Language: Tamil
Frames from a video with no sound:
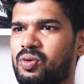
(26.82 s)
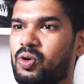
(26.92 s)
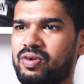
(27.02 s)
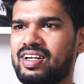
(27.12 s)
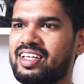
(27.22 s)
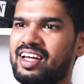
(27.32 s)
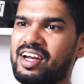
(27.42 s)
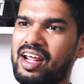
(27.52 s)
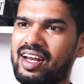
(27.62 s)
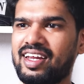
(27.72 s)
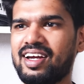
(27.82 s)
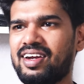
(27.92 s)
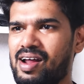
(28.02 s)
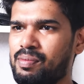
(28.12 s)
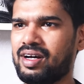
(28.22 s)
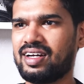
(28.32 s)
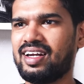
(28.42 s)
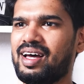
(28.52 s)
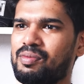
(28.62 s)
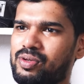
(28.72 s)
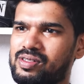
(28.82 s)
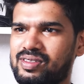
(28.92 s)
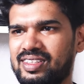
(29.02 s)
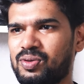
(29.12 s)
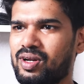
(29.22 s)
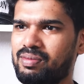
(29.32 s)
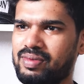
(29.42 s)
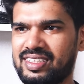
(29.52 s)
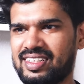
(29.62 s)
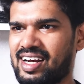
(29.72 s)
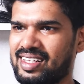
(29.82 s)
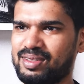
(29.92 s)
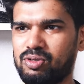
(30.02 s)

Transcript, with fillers: ஒரு வழியாக நிறைய ட்ராமாக்கெலாம் அப்புறம் வந்து ஒலிம்பிக்ஸ் நடந்து